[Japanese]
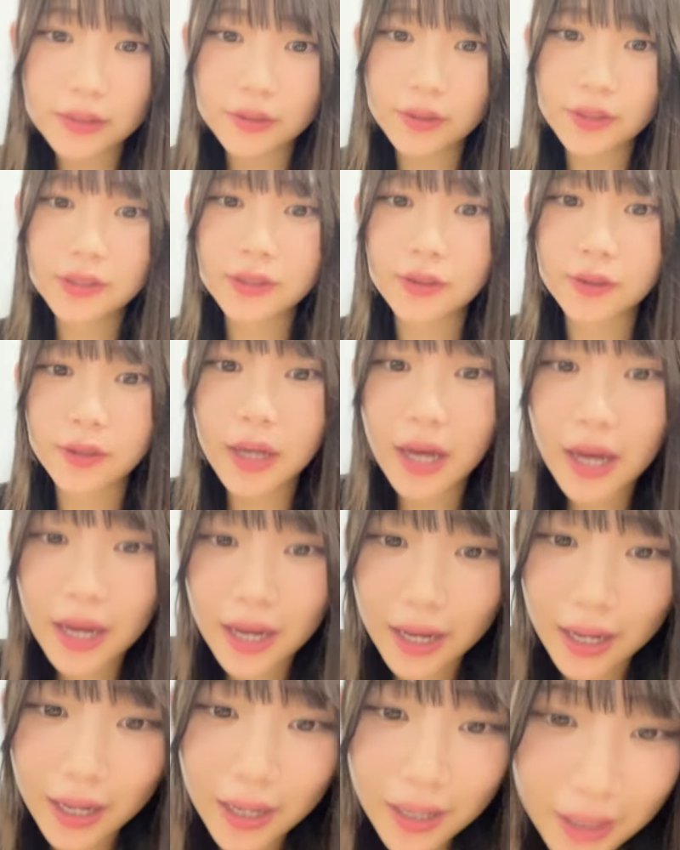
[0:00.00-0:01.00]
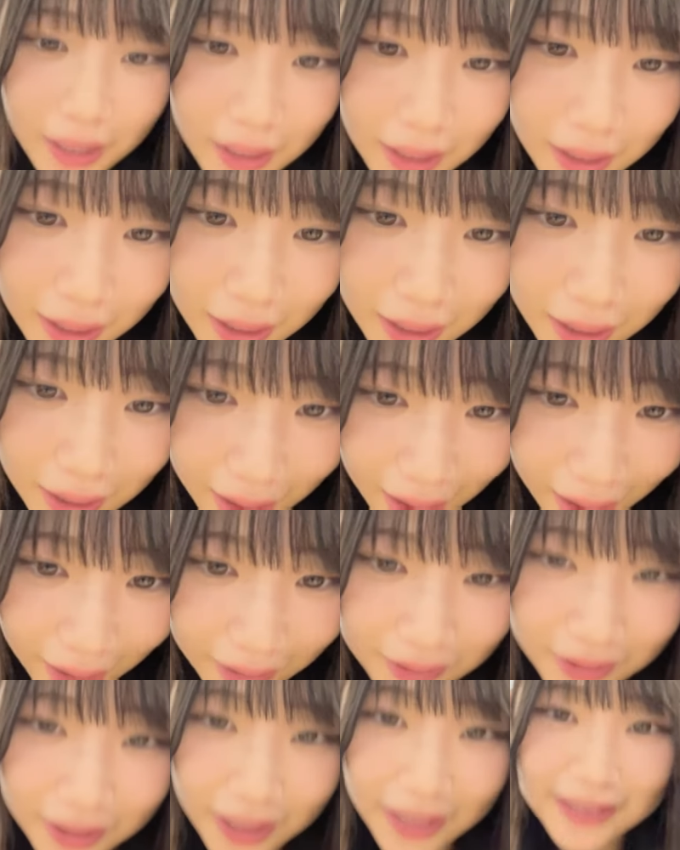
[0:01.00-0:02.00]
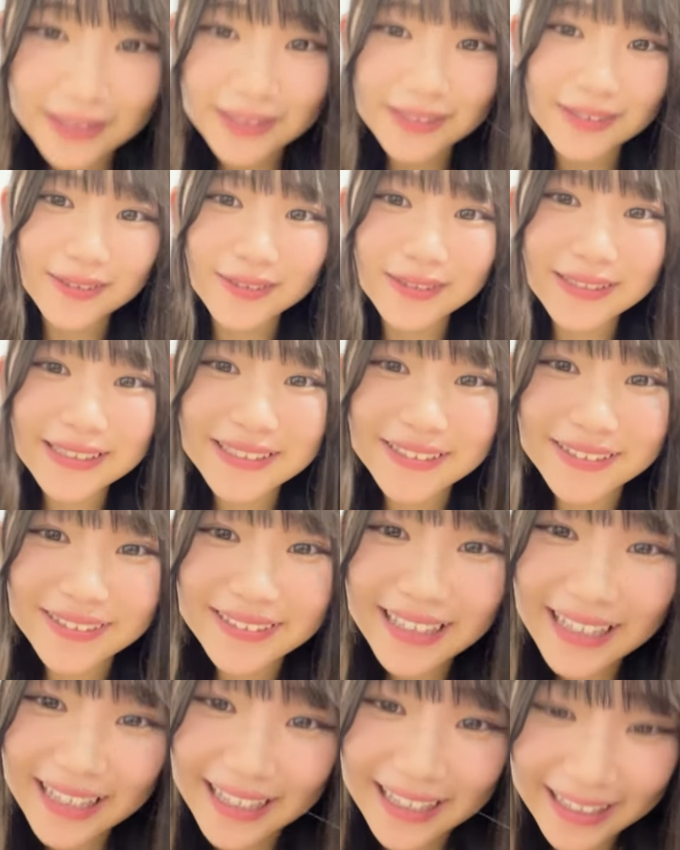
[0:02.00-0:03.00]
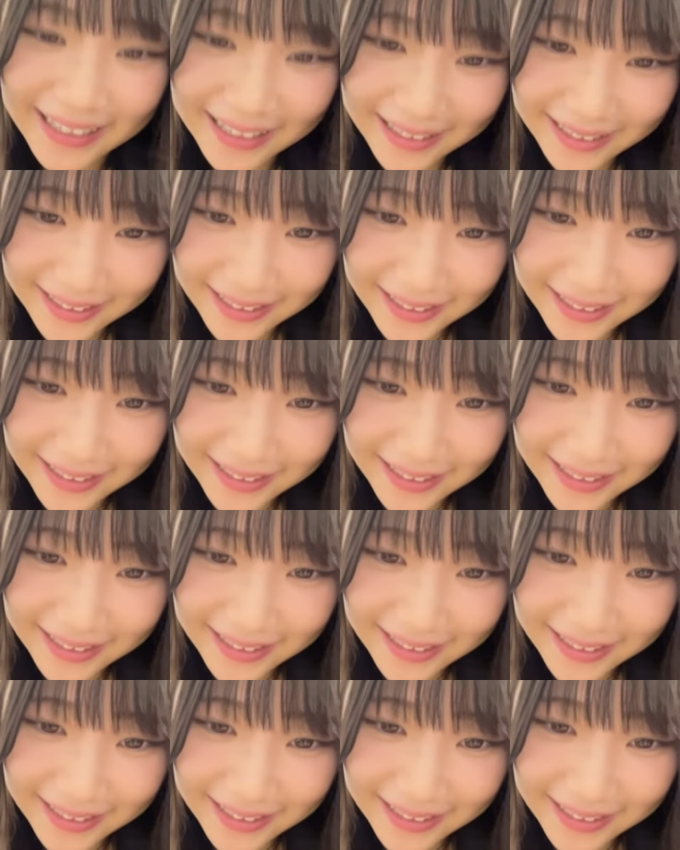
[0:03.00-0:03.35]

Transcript: 位の人が白髪の人で